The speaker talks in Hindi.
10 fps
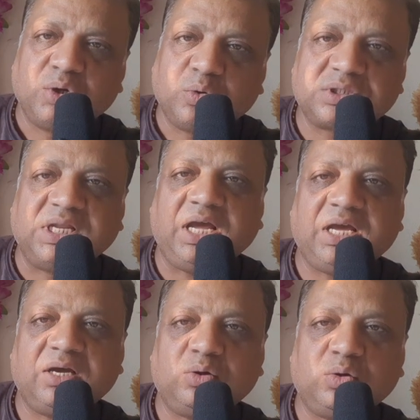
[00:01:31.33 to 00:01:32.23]
उसने
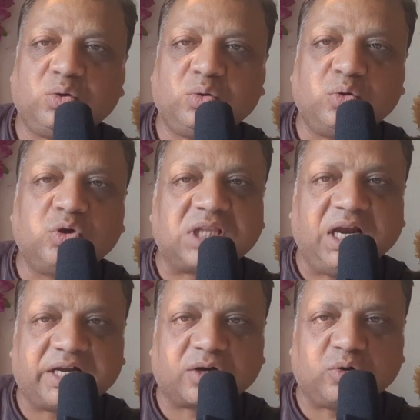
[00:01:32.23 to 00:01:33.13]
उस
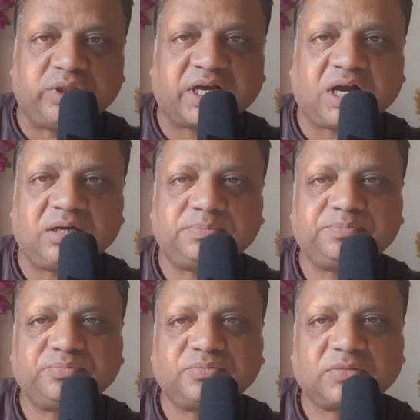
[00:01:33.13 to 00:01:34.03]
लेटर को देखा
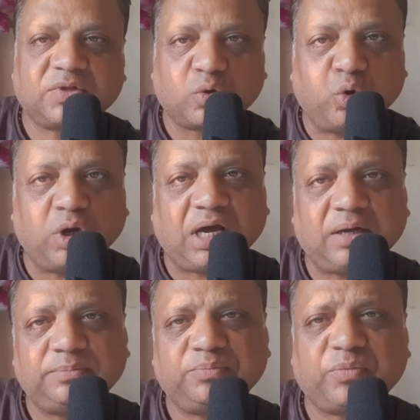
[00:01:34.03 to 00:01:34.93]
खोला
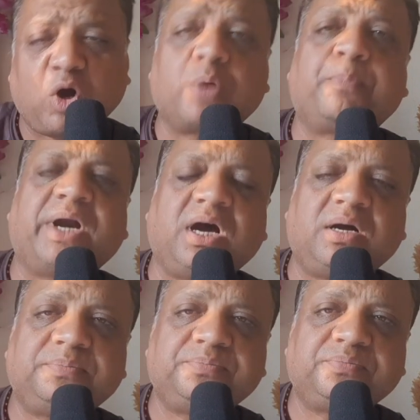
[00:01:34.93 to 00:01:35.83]
और पढ़ा
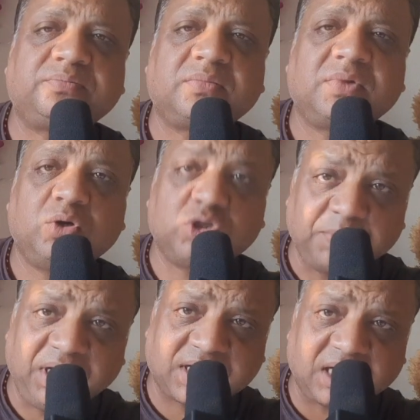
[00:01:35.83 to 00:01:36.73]
उसमें
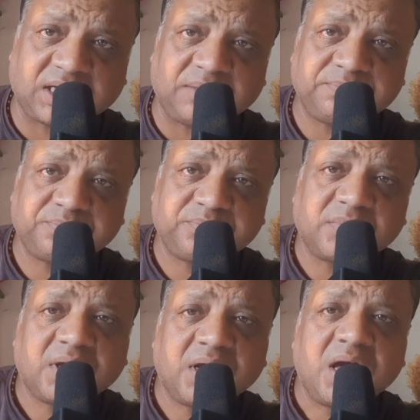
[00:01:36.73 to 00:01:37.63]
लिखा था
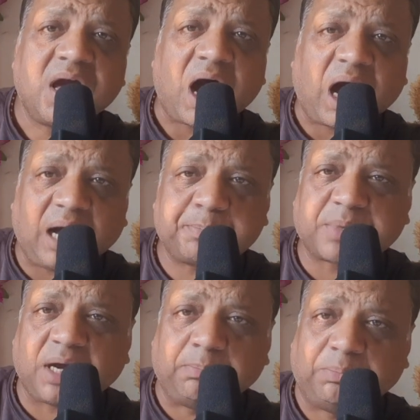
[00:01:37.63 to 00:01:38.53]

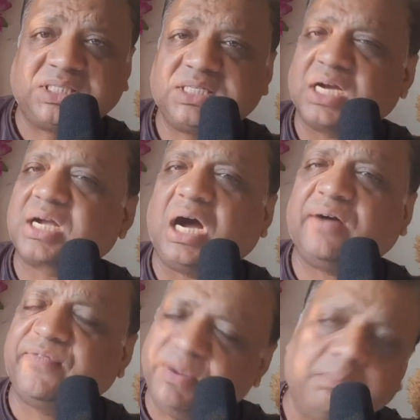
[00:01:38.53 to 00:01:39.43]
आपका बच्चा
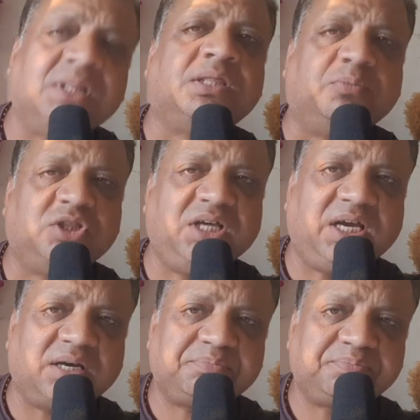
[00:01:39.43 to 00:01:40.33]
काफी मंद बुद्धि
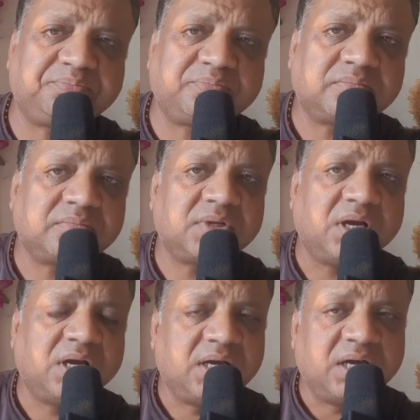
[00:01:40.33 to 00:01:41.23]
है
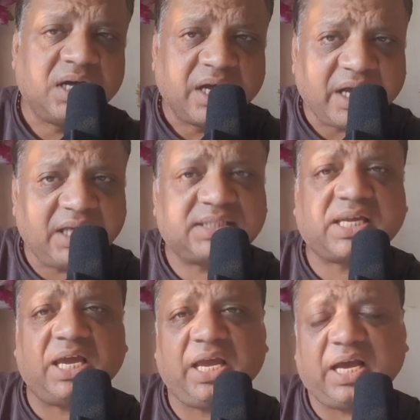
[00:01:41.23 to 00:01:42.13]

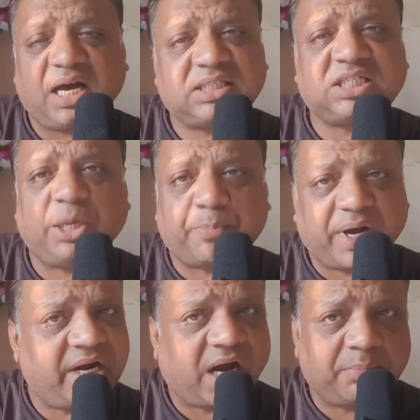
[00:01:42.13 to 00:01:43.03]
इसके अच्छे
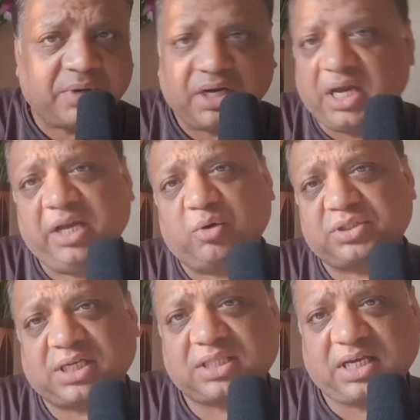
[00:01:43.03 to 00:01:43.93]
परिणाम नहीं हो
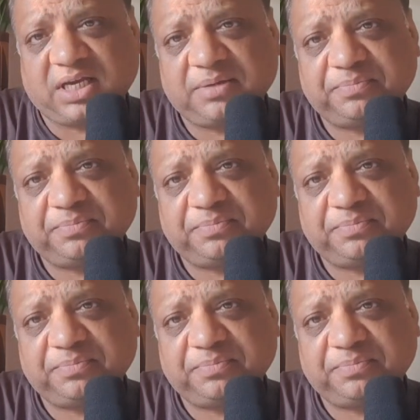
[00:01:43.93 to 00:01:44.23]
सकते हैं